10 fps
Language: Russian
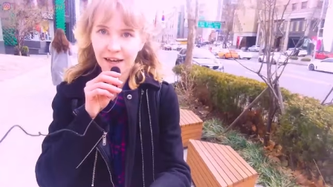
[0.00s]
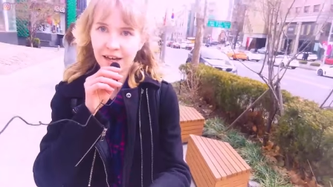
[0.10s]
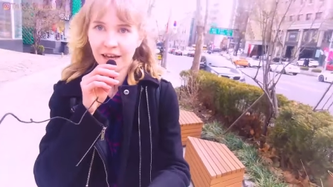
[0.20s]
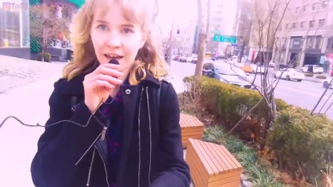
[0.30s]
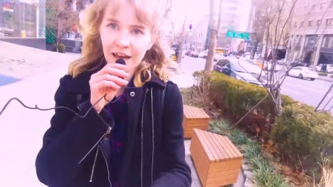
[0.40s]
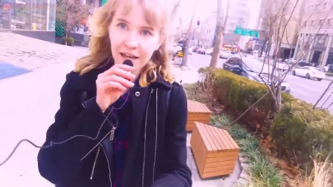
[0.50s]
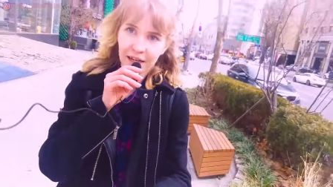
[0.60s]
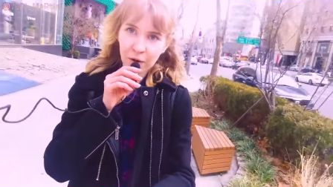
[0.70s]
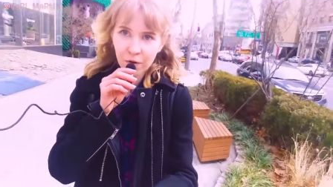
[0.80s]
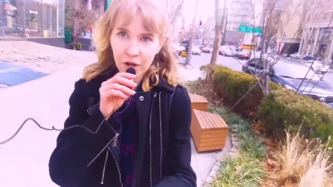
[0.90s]
да,
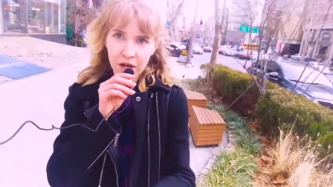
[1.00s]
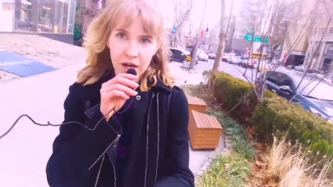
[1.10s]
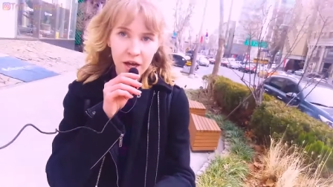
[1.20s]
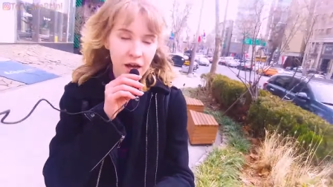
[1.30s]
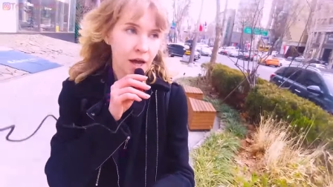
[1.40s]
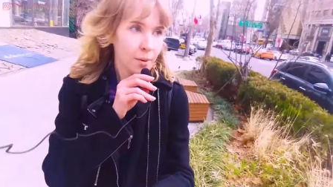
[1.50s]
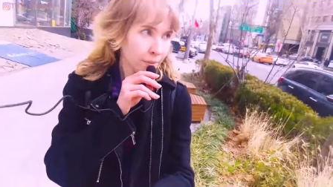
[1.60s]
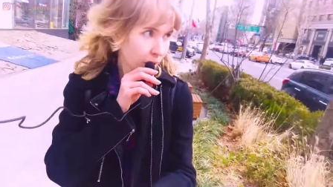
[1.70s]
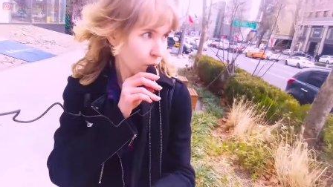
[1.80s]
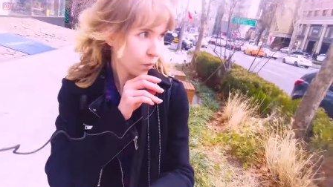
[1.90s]
какой
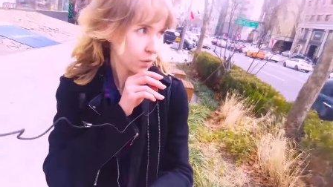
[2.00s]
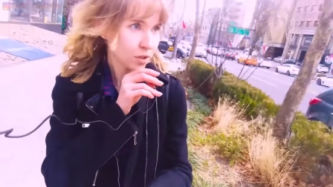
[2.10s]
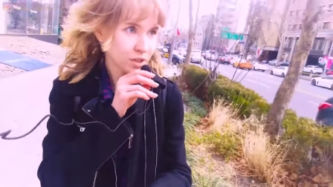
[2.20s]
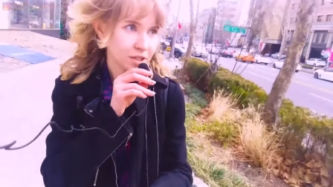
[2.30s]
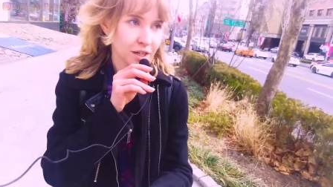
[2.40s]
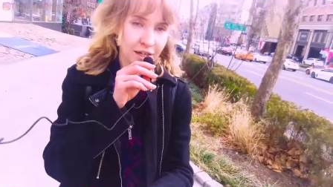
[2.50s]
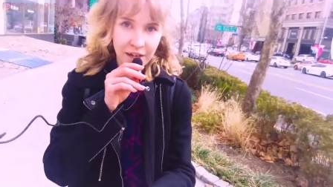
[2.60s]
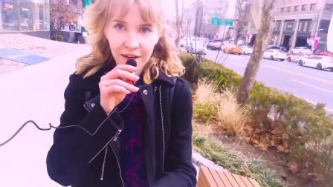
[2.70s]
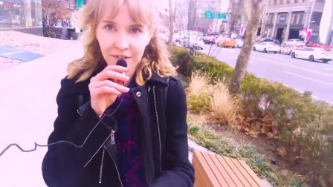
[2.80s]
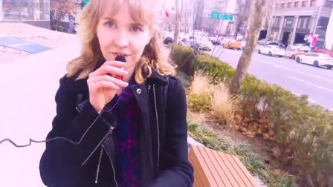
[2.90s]
поход
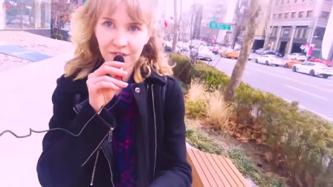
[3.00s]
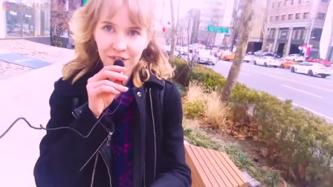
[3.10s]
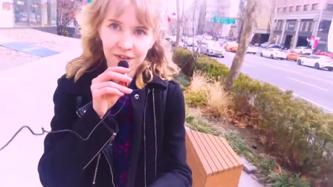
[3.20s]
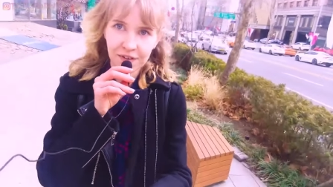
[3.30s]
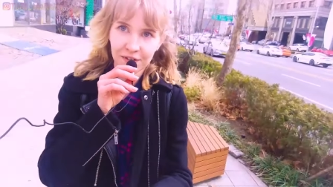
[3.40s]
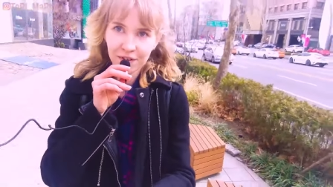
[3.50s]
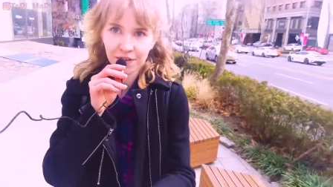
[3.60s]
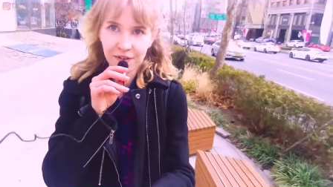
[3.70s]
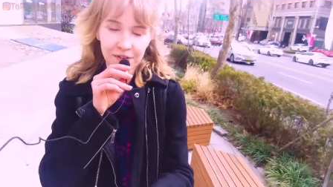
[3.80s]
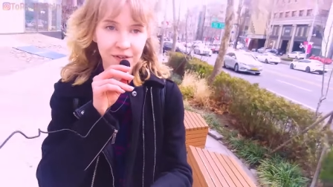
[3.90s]

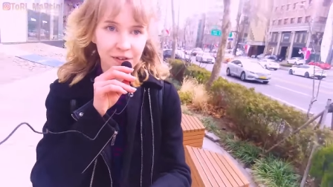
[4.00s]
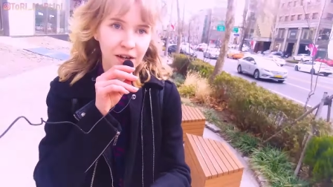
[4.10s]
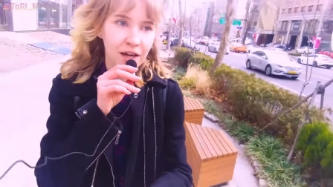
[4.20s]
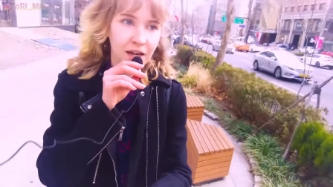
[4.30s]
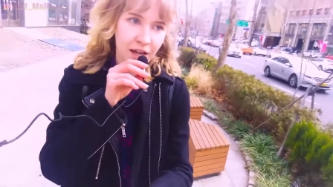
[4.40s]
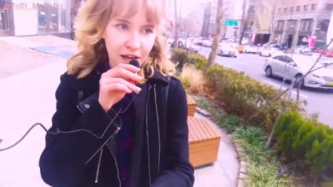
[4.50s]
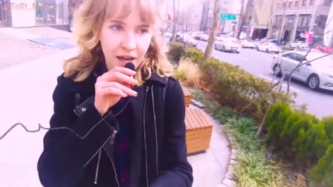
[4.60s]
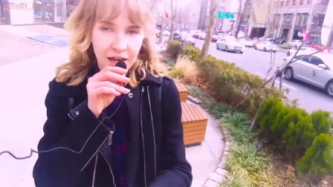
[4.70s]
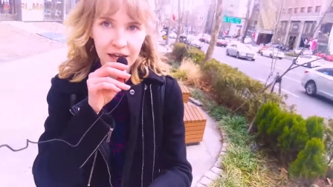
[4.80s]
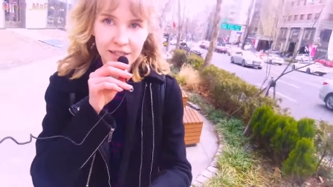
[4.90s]
в
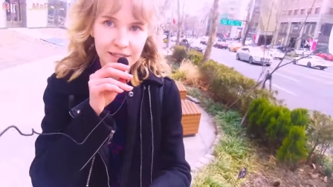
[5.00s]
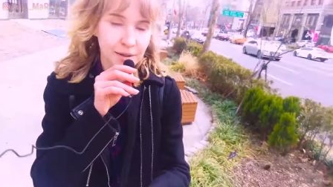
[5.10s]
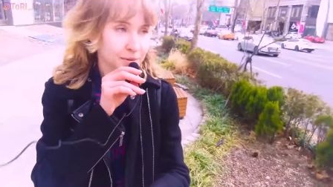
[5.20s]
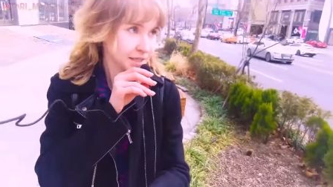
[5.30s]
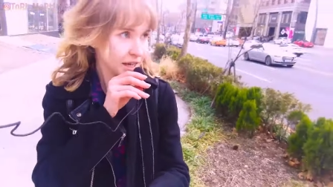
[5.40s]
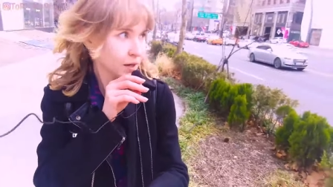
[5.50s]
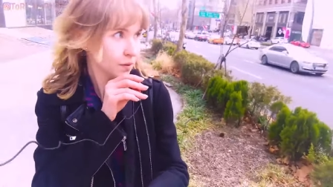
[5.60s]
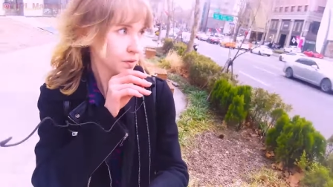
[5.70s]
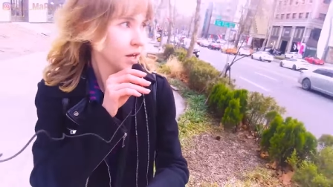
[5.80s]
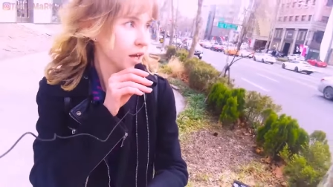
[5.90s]
SM э,
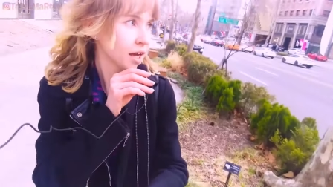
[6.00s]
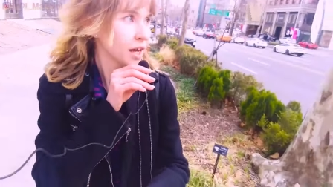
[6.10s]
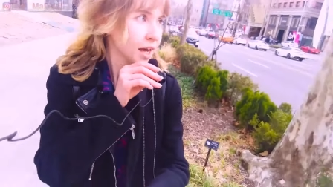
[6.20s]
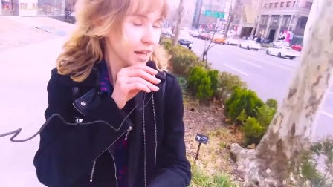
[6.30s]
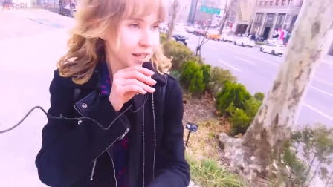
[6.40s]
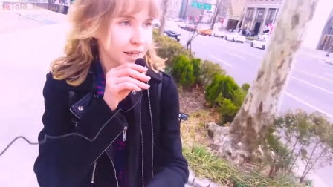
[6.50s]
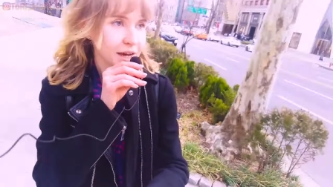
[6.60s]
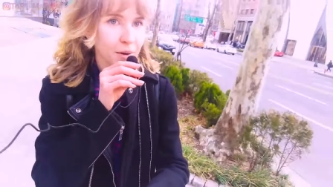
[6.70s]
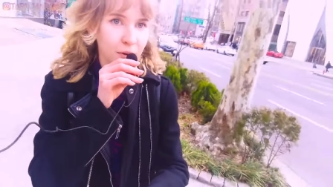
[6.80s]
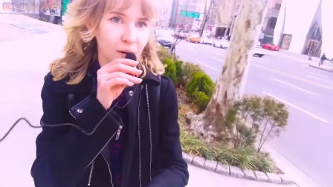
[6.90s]
Town
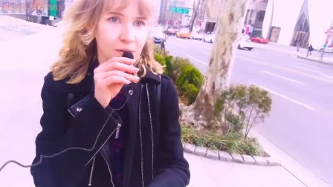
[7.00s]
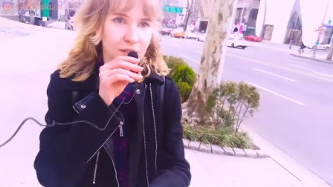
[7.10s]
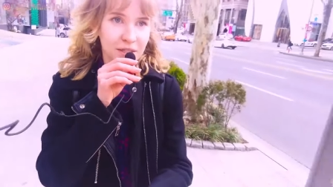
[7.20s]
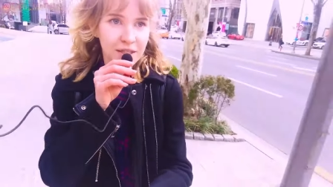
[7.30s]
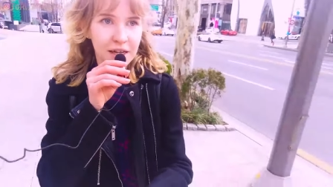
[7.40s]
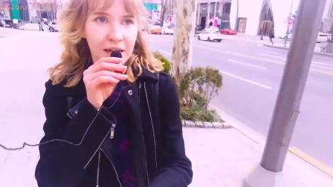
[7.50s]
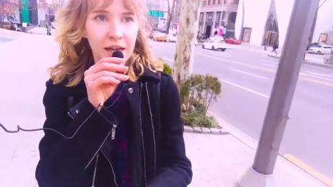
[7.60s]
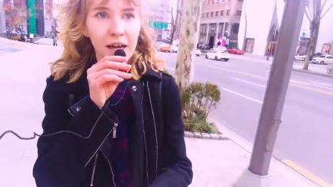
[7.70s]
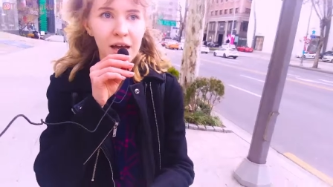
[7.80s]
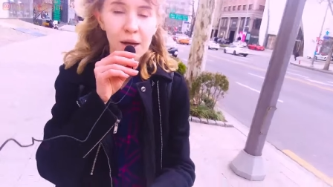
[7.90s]
не обходится
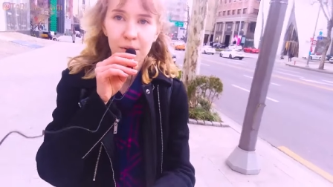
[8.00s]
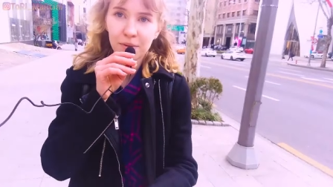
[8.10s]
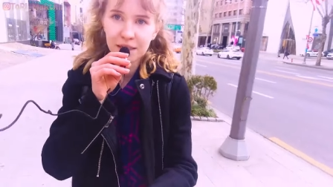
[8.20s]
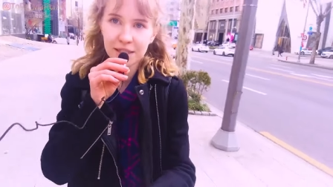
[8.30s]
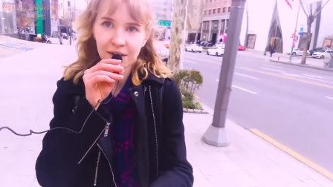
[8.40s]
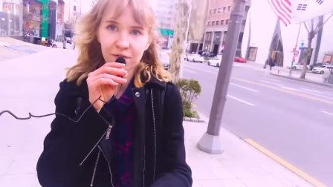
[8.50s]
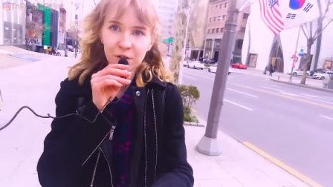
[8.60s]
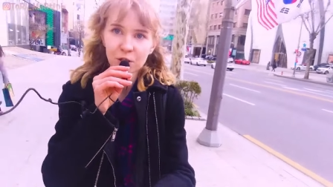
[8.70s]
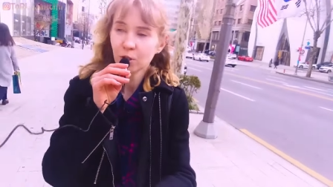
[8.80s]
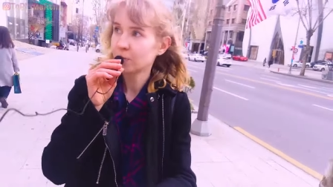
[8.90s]
без
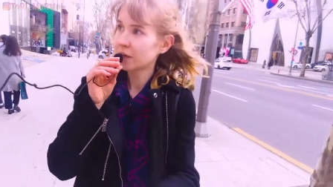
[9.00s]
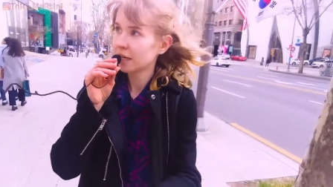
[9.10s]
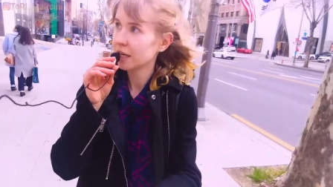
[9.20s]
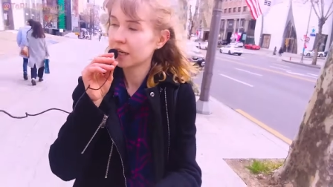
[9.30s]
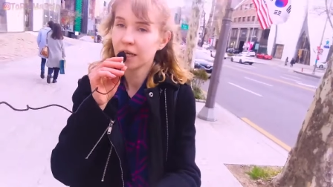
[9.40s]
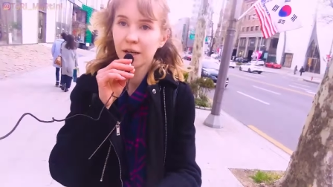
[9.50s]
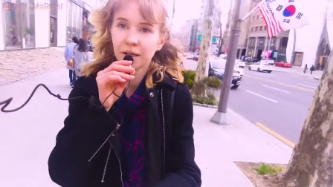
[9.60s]
того, чтобы